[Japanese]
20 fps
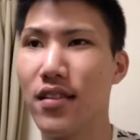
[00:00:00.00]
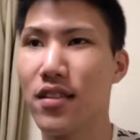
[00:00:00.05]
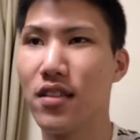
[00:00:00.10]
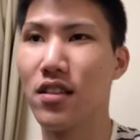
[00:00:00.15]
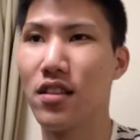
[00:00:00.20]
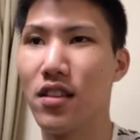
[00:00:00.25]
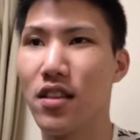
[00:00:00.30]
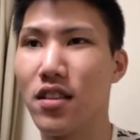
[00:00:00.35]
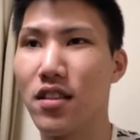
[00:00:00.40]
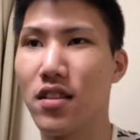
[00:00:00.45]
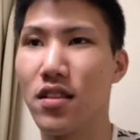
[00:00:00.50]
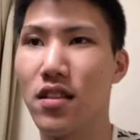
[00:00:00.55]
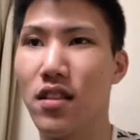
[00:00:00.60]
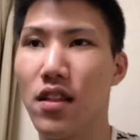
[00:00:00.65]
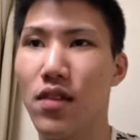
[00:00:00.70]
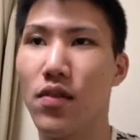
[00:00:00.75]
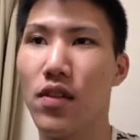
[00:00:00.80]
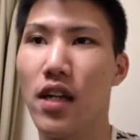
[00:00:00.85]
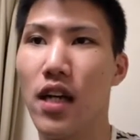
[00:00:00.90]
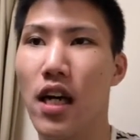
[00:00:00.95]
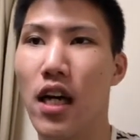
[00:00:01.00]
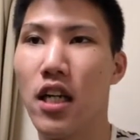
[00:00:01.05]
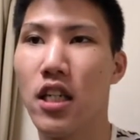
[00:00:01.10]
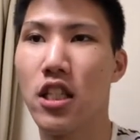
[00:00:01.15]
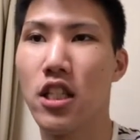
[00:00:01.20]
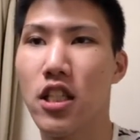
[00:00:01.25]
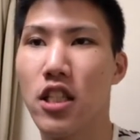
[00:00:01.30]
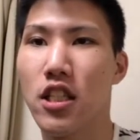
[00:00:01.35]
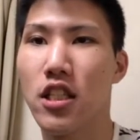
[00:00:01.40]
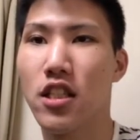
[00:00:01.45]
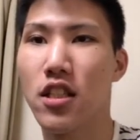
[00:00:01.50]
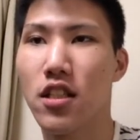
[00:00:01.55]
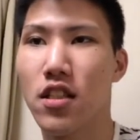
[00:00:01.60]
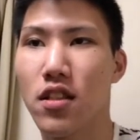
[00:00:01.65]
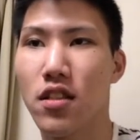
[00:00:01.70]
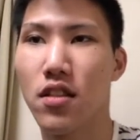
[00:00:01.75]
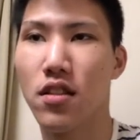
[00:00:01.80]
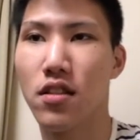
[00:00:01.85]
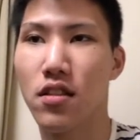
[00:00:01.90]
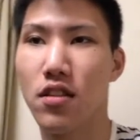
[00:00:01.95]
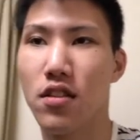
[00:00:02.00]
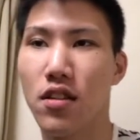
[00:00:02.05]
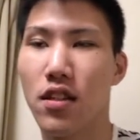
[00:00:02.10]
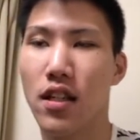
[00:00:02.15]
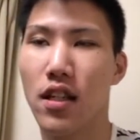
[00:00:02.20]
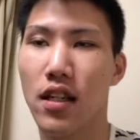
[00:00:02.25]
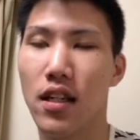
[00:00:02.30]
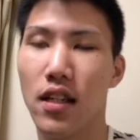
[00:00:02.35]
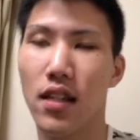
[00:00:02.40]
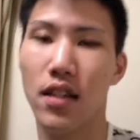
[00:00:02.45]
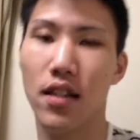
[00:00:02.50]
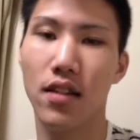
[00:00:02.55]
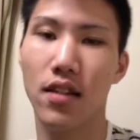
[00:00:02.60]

すねまああしそれ